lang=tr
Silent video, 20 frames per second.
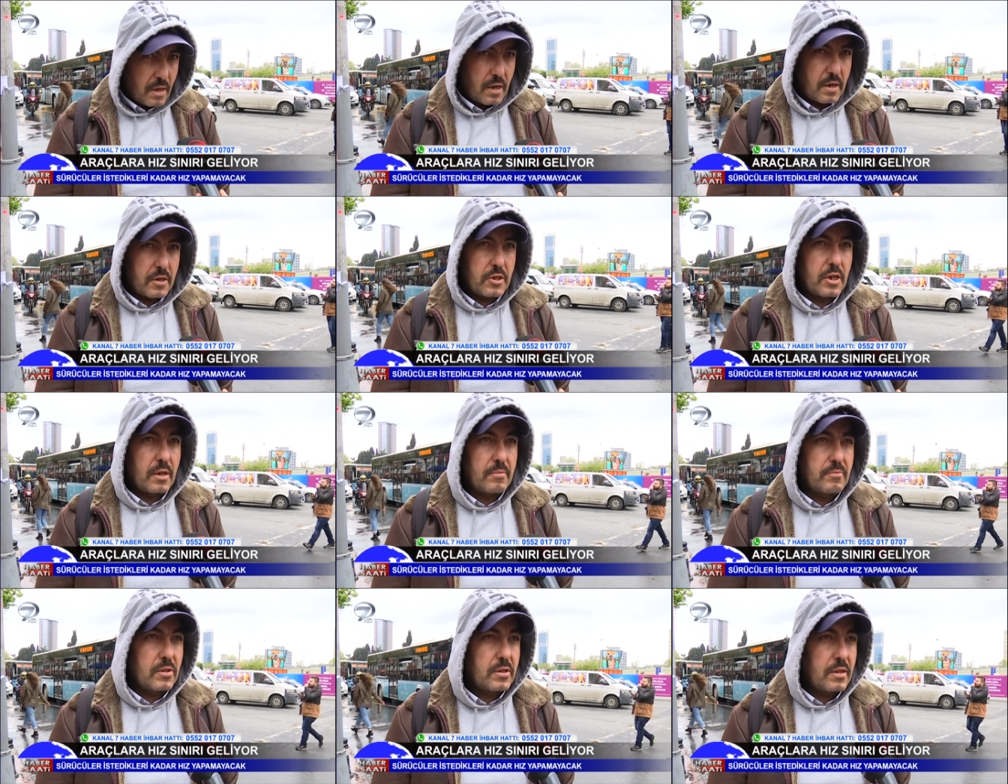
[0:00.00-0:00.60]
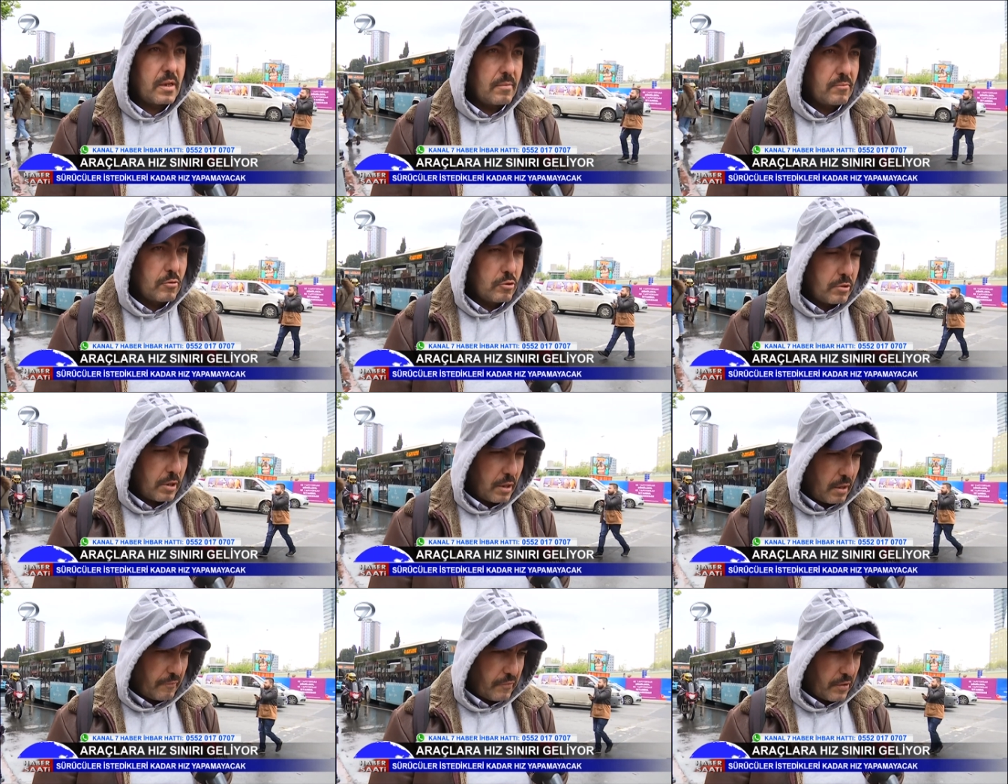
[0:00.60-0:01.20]
Akşam
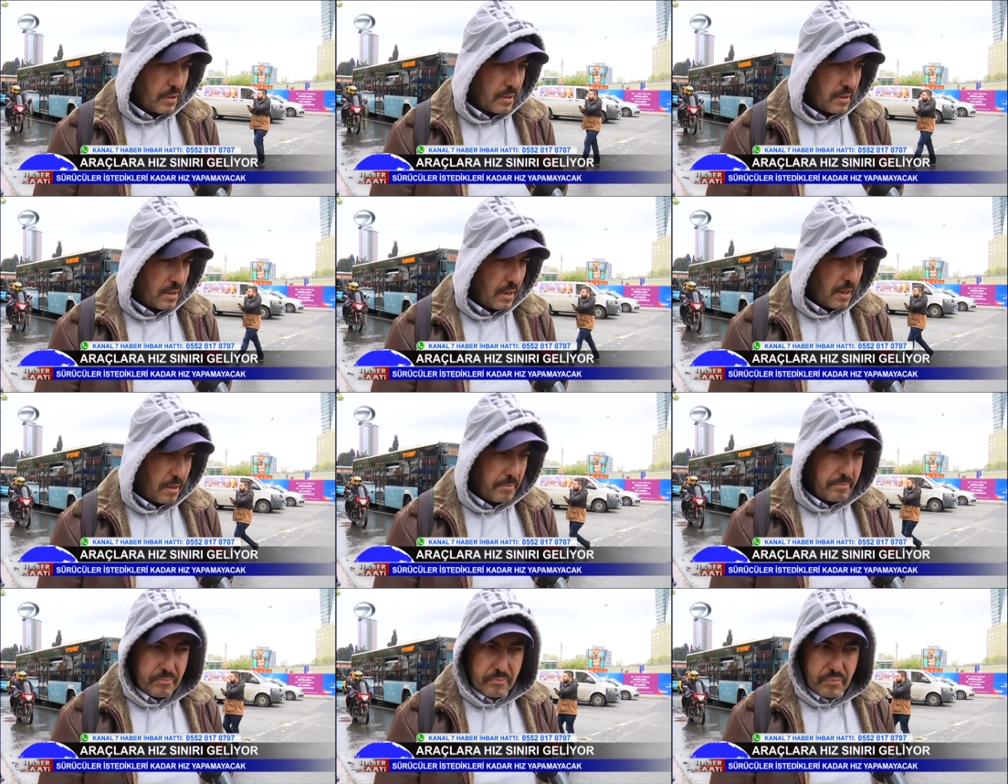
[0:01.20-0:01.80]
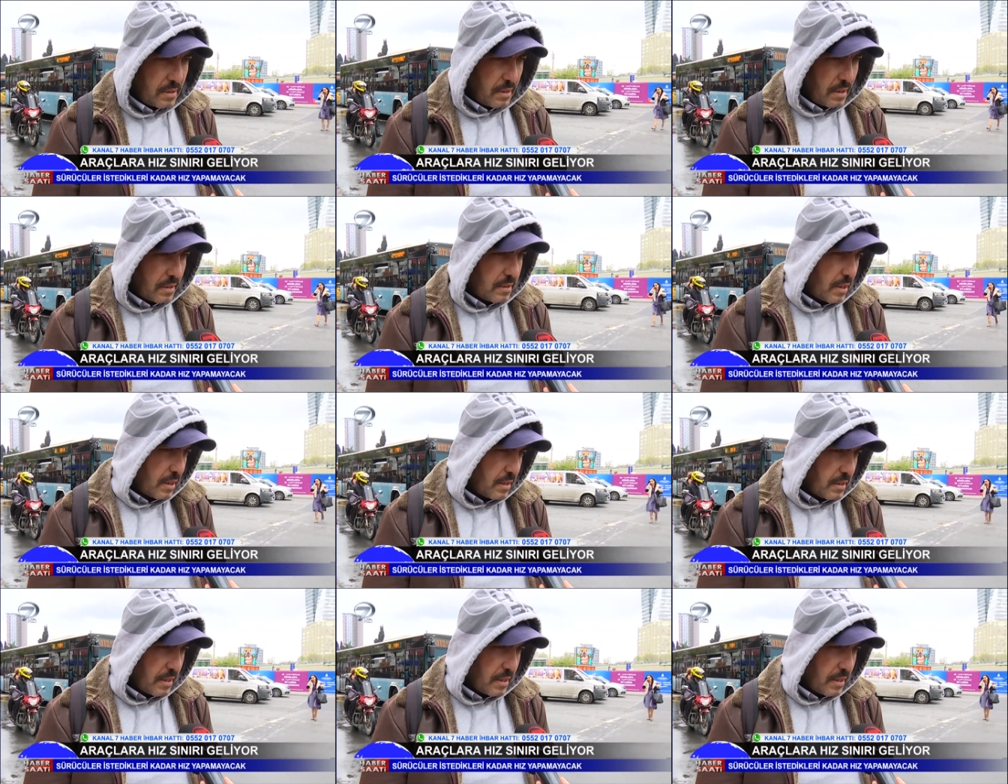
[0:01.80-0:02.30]
İstanbul trafiğinde hep yasak